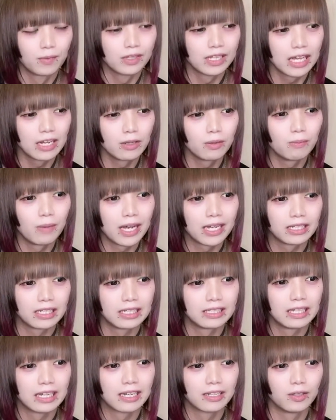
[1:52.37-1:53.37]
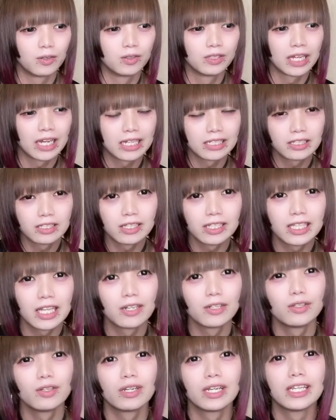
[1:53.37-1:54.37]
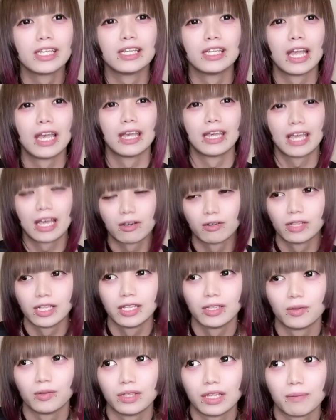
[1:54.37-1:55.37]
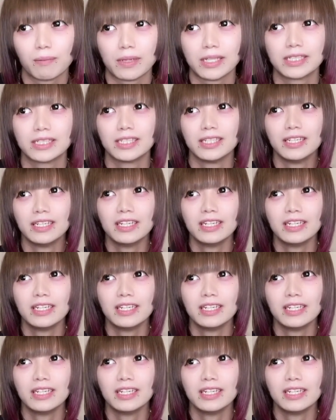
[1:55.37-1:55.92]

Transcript: 寝る前なんだけど、お腹空いてる時にね逆に飲んでます。